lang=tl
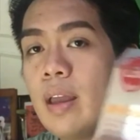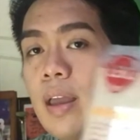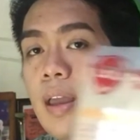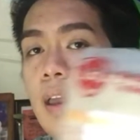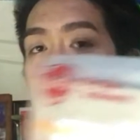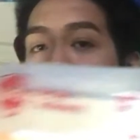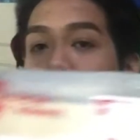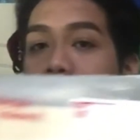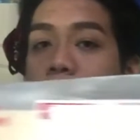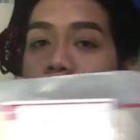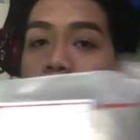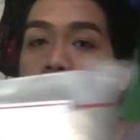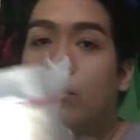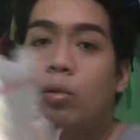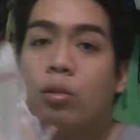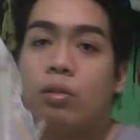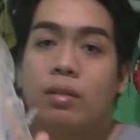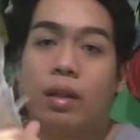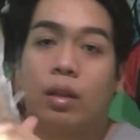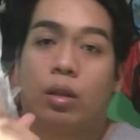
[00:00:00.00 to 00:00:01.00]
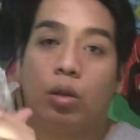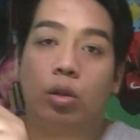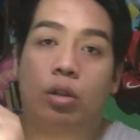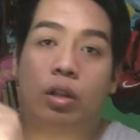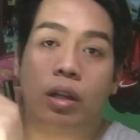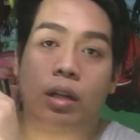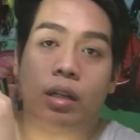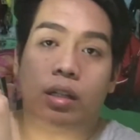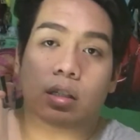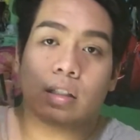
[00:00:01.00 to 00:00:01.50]
And nabuksan ko
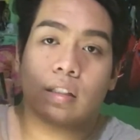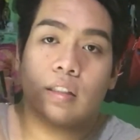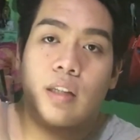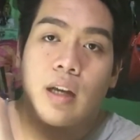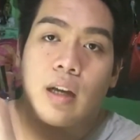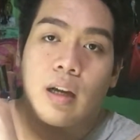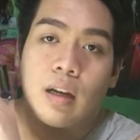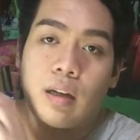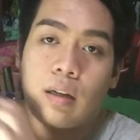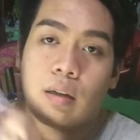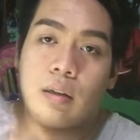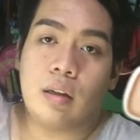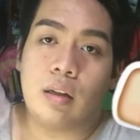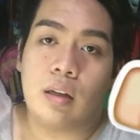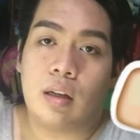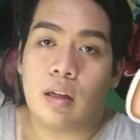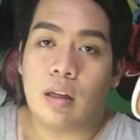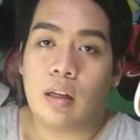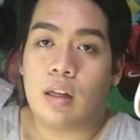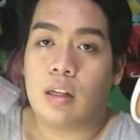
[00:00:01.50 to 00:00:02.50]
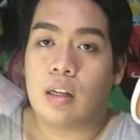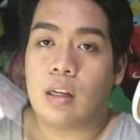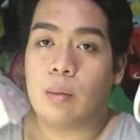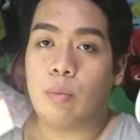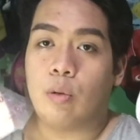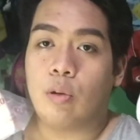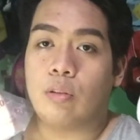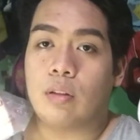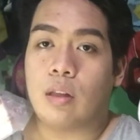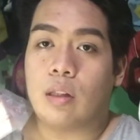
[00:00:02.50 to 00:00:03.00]
na rin siya.
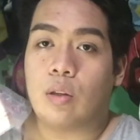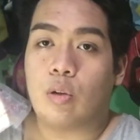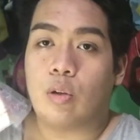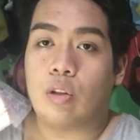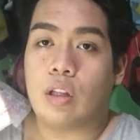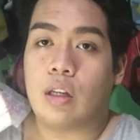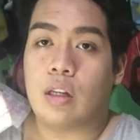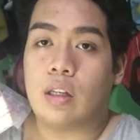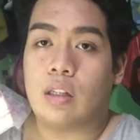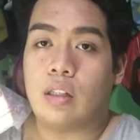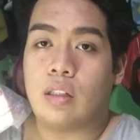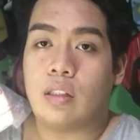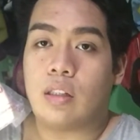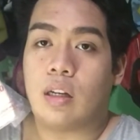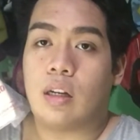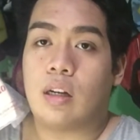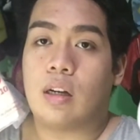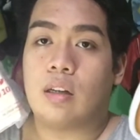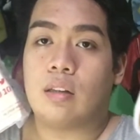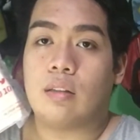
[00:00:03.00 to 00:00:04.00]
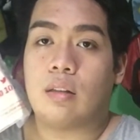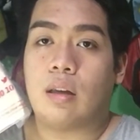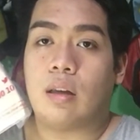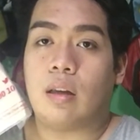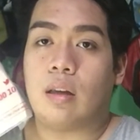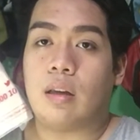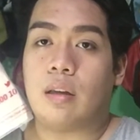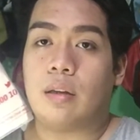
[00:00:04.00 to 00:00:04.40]
Nabuksan ko na rin siya kasi